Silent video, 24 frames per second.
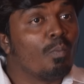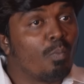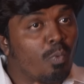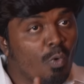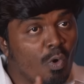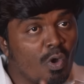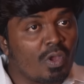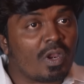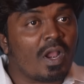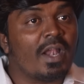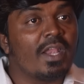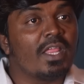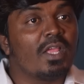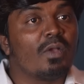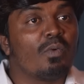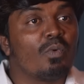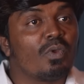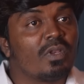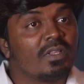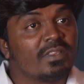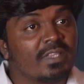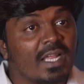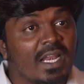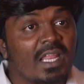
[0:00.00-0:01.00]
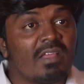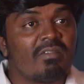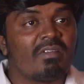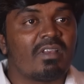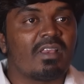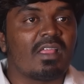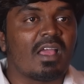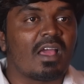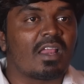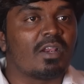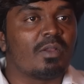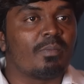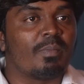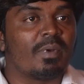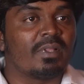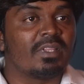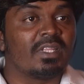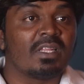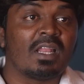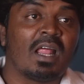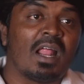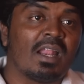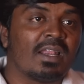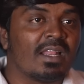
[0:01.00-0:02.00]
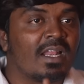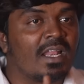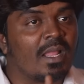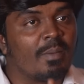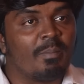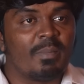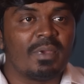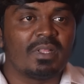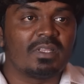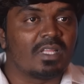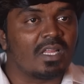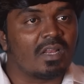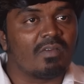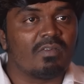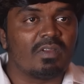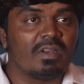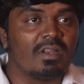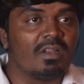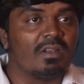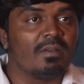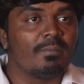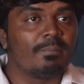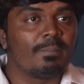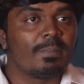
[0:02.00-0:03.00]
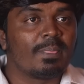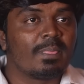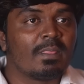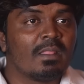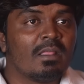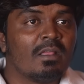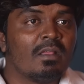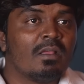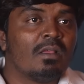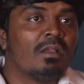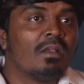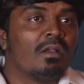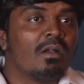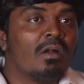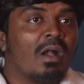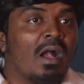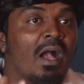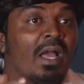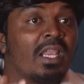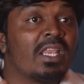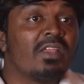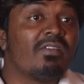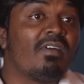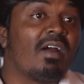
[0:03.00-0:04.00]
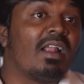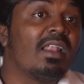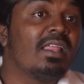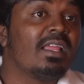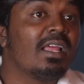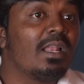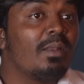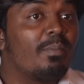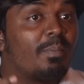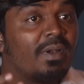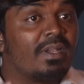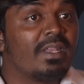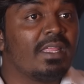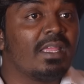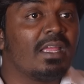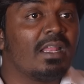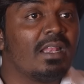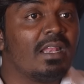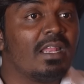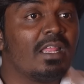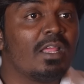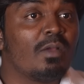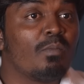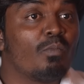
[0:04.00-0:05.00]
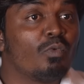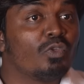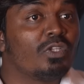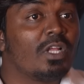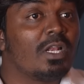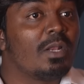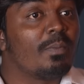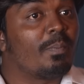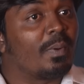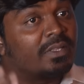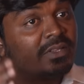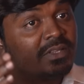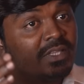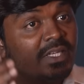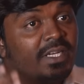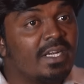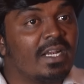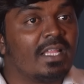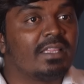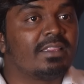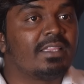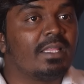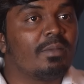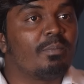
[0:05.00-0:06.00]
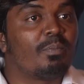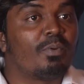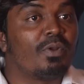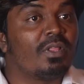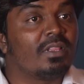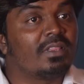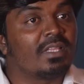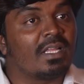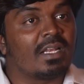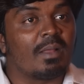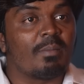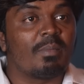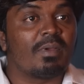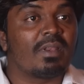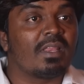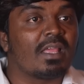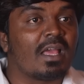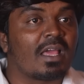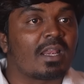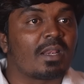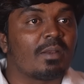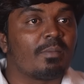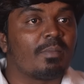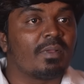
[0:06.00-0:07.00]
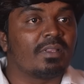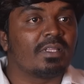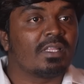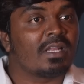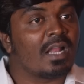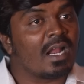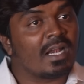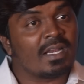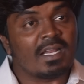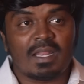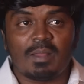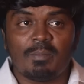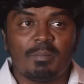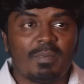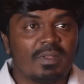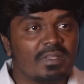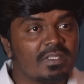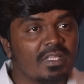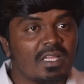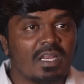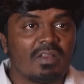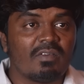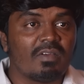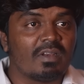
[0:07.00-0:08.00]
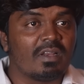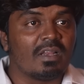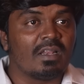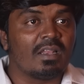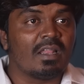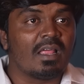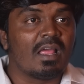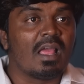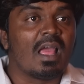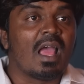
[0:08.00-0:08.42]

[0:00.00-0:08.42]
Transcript: போராடிய ஒரு தலைவர் யாருன்னு பார்த்தீங்கன்னா அண்ணல் அம்பேத்கர் அவர்கள் அறிவாளிகள் பட்டியலிலே முதல் பத்து இடத்தை பிடித்த நபர் யாருன்னு பார்த்தீங்கன்னா அண்ணல் அம்பேத்கர் அவர்கள்